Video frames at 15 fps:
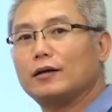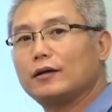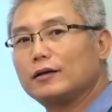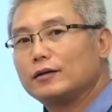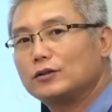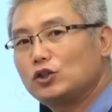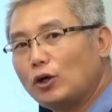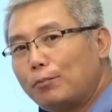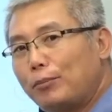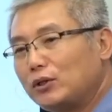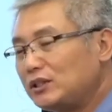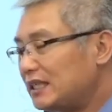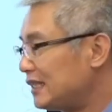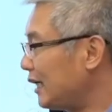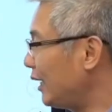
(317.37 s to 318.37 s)
첫
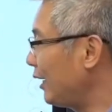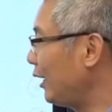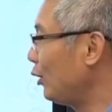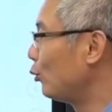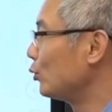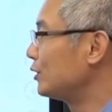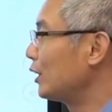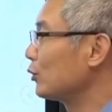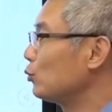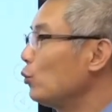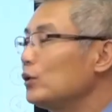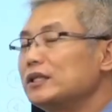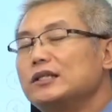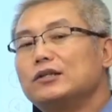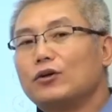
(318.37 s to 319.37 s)
번째 사례의 농장도
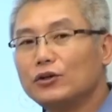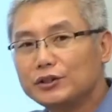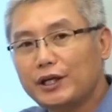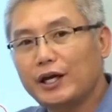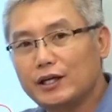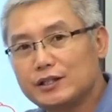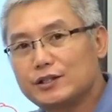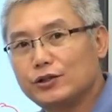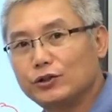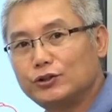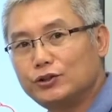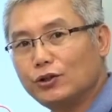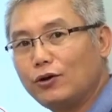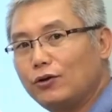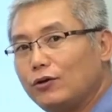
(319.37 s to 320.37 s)
그런 케이스였죠.
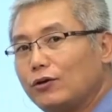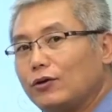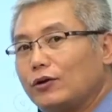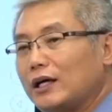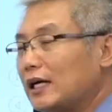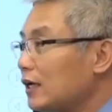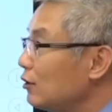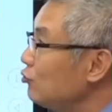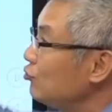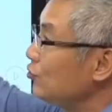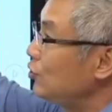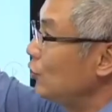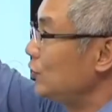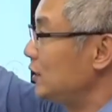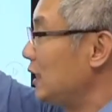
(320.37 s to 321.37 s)
아까
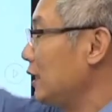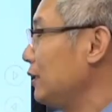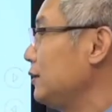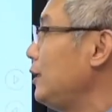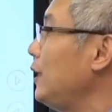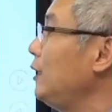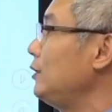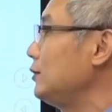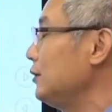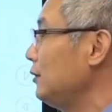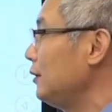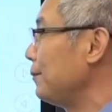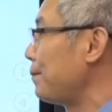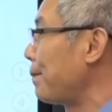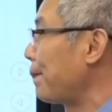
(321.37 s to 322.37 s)
중천장 돼 있던
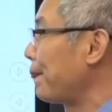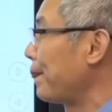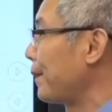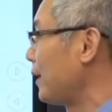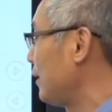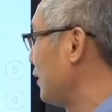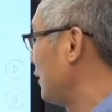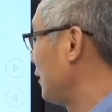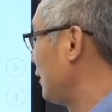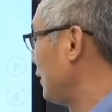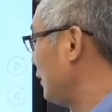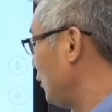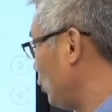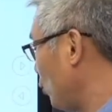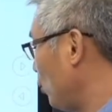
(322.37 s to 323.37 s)

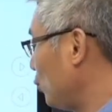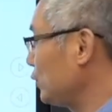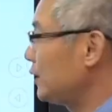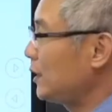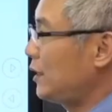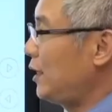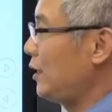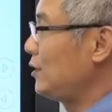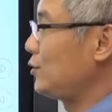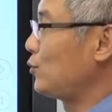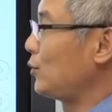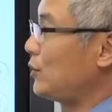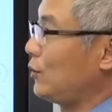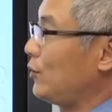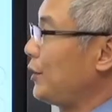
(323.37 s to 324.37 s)
요 농장 케이스도
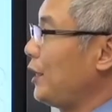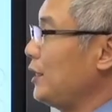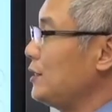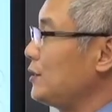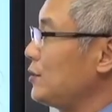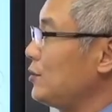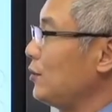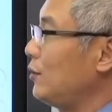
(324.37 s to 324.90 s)
그런 케이스죠.